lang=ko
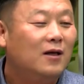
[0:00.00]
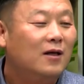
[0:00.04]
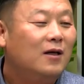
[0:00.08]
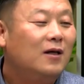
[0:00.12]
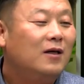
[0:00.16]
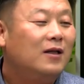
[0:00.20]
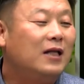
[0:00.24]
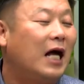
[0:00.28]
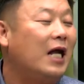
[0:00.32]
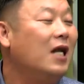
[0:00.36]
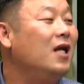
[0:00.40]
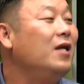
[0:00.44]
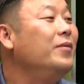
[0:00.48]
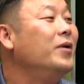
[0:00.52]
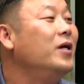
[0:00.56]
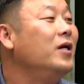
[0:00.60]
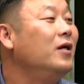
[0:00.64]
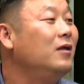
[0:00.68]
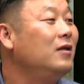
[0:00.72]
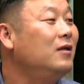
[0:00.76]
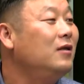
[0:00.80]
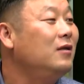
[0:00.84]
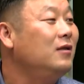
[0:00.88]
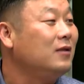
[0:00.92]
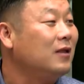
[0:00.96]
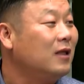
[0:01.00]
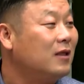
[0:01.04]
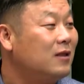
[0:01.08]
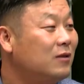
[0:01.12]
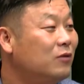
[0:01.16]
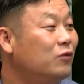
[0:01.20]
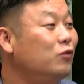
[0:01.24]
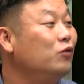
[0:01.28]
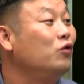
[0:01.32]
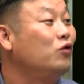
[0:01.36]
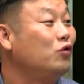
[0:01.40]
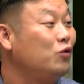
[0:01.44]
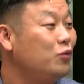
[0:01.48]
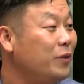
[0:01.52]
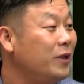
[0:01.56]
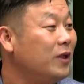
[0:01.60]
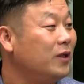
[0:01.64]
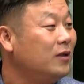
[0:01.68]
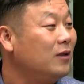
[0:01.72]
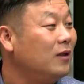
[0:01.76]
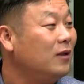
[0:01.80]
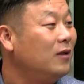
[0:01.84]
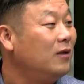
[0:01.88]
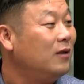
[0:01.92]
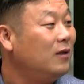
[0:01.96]
날리면을 이제 그
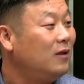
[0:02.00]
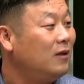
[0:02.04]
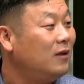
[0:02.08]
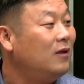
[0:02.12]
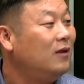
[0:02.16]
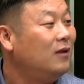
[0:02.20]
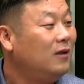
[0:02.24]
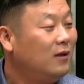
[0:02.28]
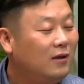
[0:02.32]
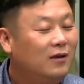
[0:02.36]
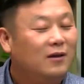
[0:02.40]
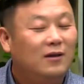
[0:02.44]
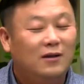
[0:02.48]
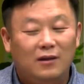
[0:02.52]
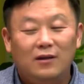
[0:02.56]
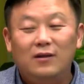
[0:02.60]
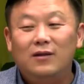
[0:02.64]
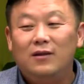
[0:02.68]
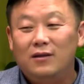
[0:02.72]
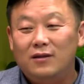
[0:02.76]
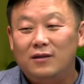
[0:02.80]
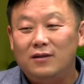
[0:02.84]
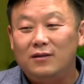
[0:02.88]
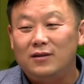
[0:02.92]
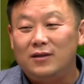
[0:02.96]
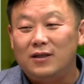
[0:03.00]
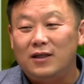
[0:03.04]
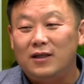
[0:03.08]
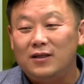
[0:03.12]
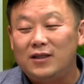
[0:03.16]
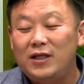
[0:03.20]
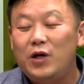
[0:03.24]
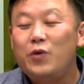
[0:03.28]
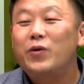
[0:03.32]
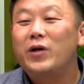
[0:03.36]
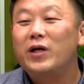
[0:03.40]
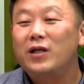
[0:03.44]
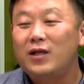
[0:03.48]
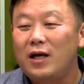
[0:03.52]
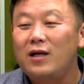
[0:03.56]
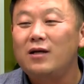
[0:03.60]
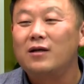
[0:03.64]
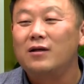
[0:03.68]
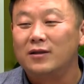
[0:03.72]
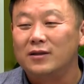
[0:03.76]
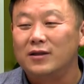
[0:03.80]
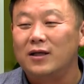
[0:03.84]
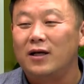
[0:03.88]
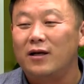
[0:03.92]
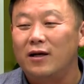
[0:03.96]
유튜브에서 이제 채용했다는
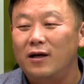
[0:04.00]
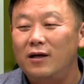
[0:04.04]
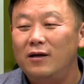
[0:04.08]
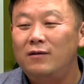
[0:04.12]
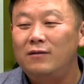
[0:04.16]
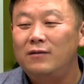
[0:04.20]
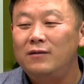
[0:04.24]
그렇죠. 거잖아요.